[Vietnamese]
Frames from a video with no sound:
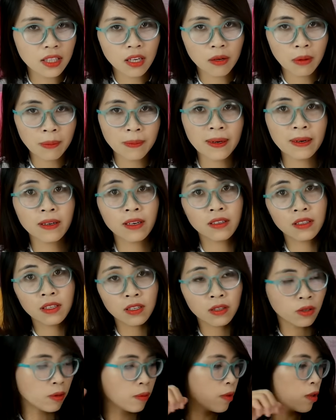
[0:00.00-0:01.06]
tiểu bảo bảo đã
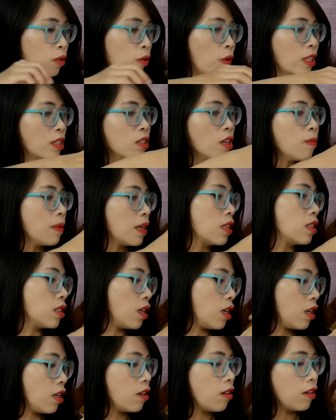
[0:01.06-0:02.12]
đưa thuận qua shop để
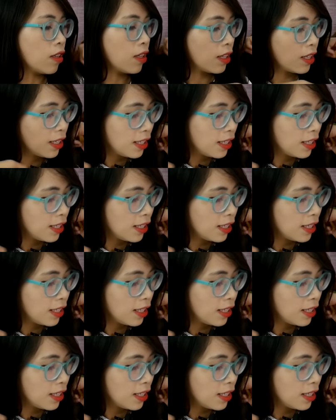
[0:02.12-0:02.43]
chơi rồi